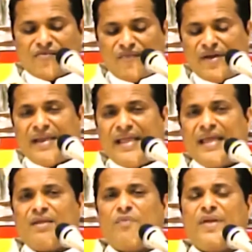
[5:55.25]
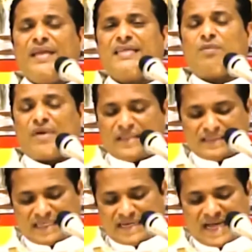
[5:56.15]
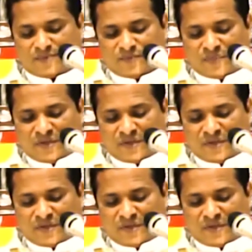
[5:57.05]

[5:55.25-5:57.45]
முன்னேற முன்னேற்றம் அடைந்து சென்றார்